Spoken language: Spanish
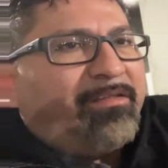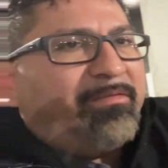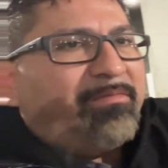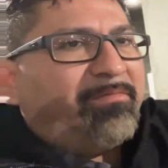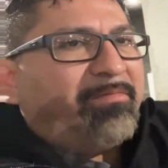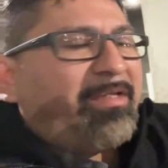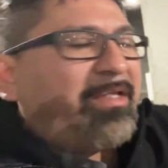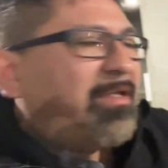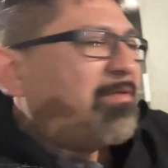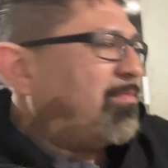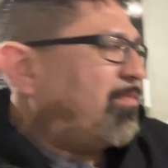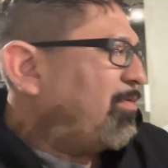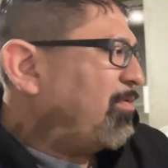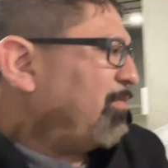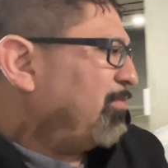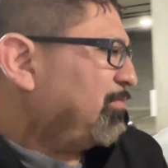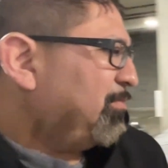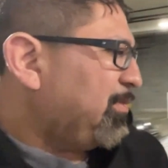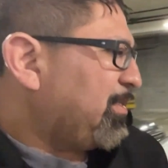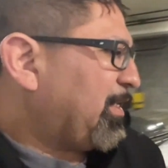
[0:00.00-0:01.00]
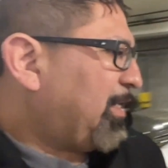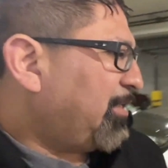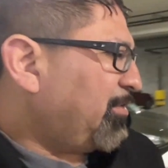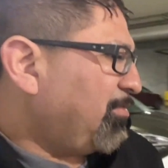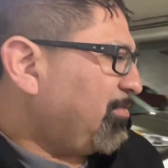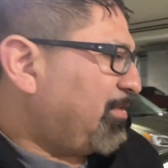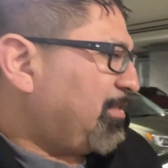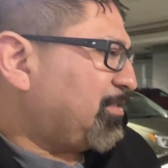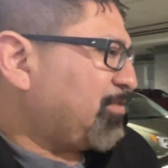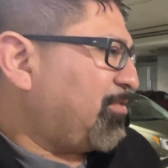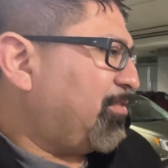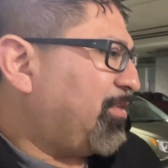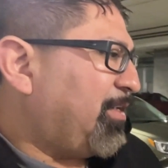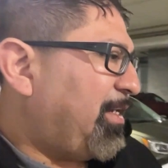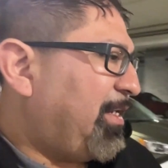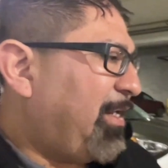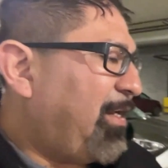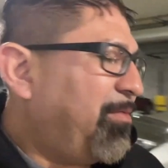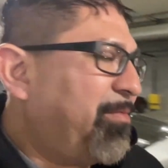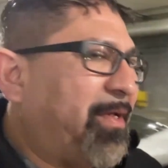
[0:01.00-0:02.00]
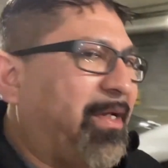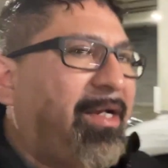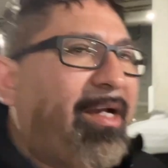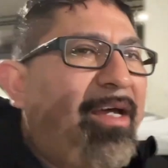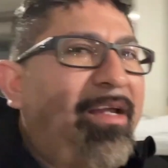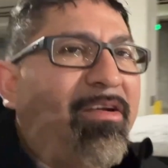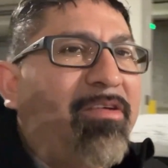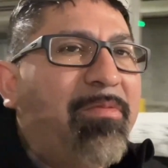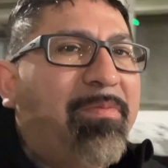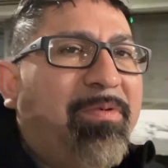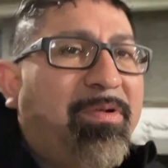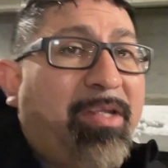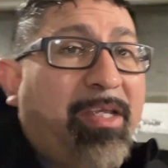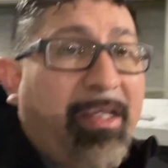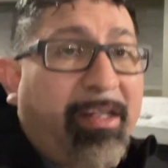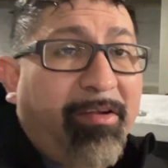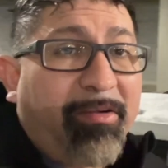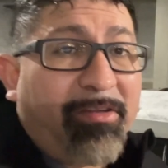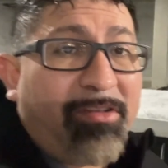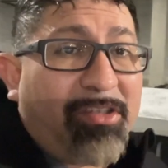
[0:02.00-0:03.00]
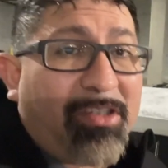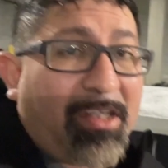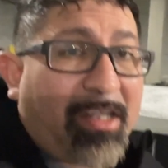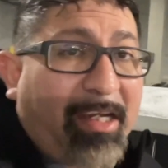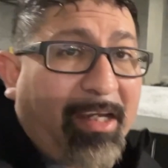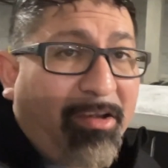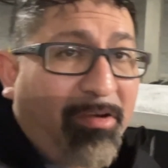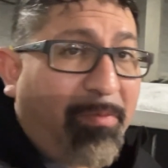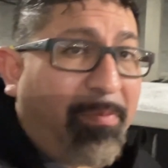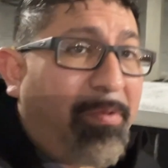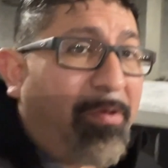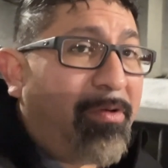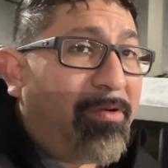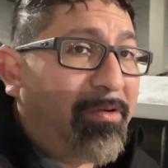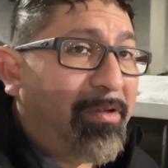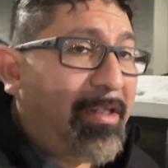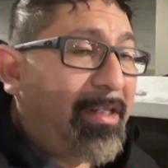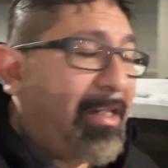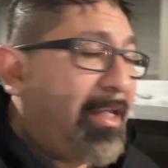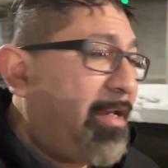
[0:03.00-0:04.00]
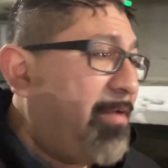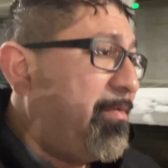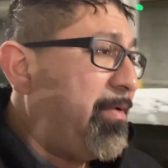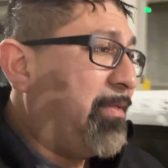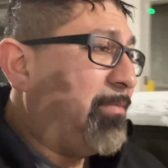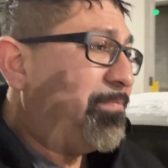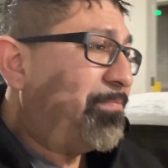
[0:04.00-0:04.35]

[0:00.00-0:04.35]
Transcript: Me llevó un rato descongelar mi carro porque anoche cayó un poco de nieve.